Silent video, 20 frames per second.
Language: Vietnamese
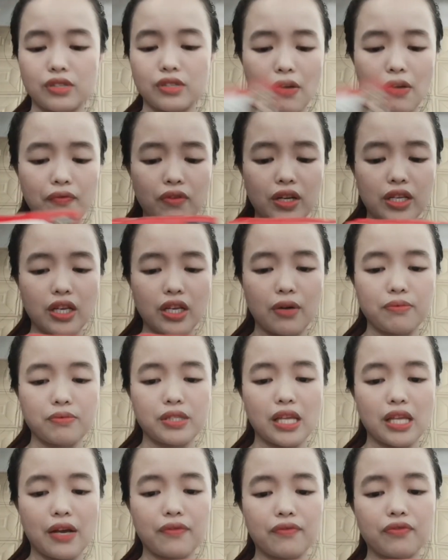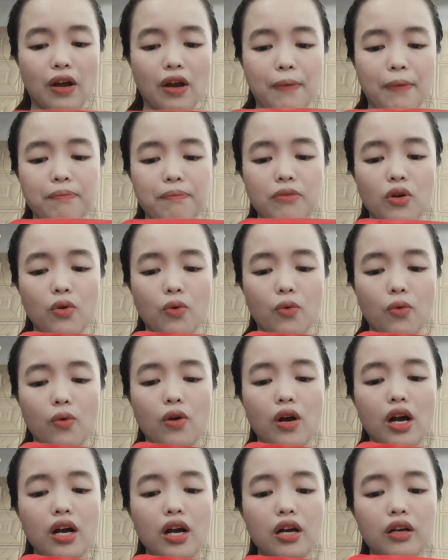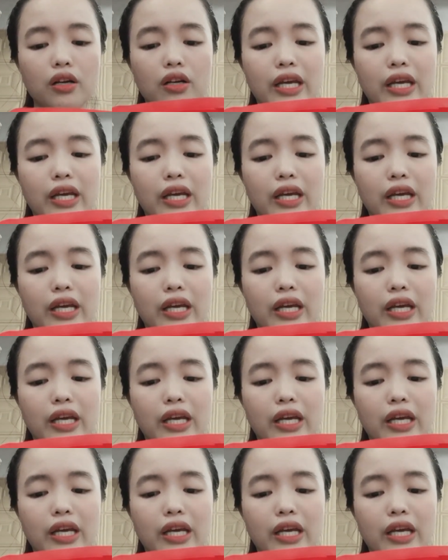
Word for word: xong về dòng sản phẩm của